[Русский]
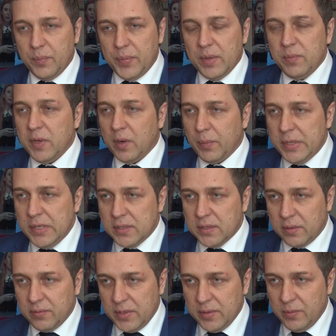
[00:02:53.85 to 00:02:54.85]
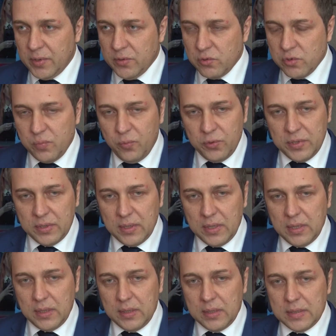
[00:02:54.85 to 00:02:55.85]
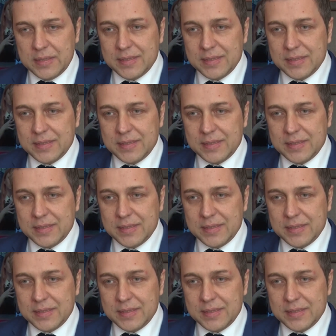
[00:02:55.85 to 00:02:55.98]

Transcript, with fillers: премьер-министра Владимир Владимирович Путин а,